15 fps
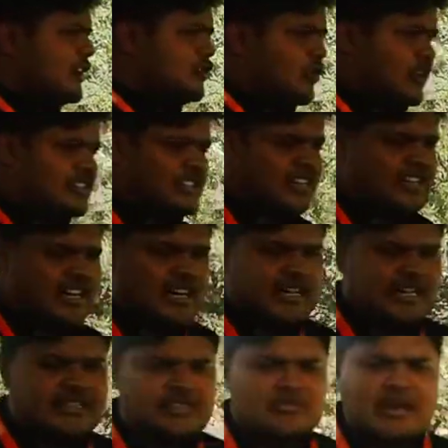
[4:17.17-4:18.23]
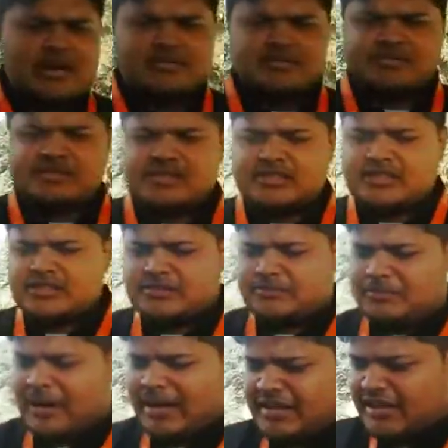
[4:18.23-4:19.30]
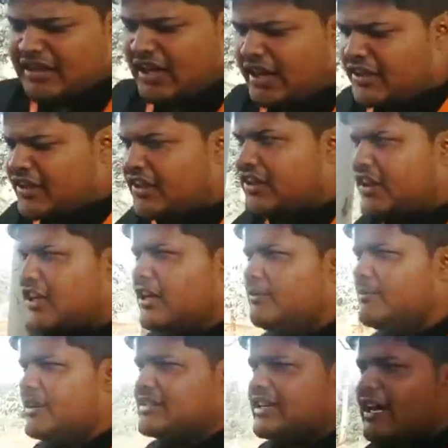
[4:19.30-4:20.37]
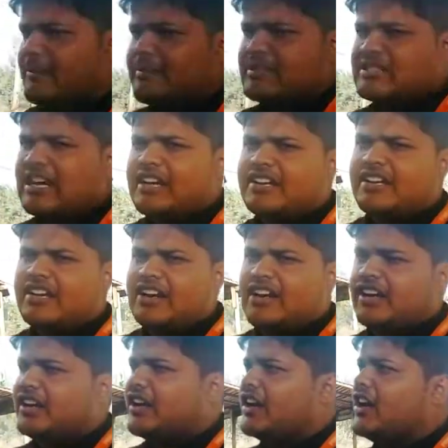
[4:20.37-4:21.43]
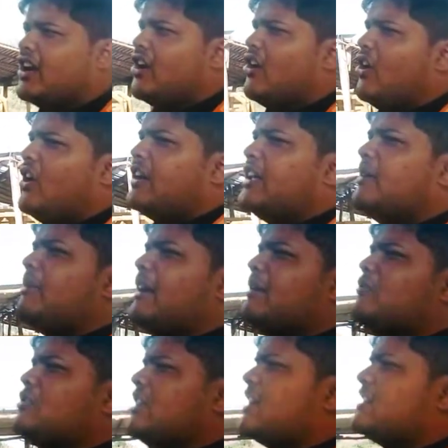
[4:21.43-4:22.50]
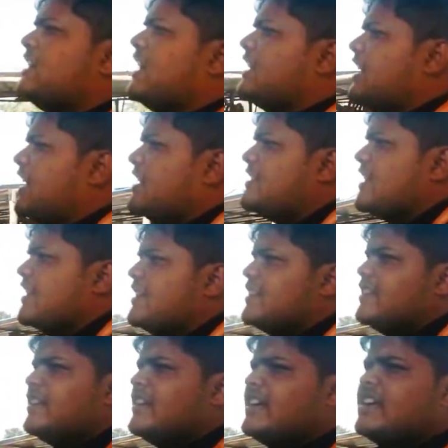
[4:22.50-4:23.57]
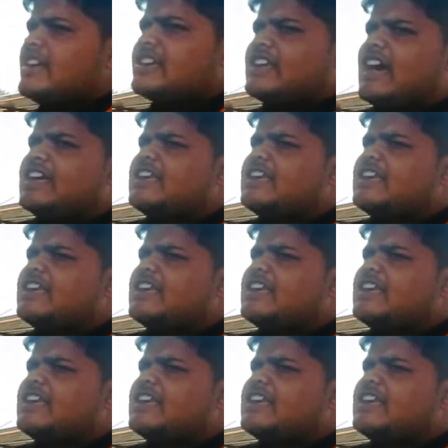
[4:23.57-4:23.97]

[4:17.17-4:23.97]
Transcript: का दौर चल रहा है तमाम पार्टियां कहीं ना कहीं प्रचार प्रसार कर रही हैं और ये भाई मुझे एक जानकारी चाहिए थी क्या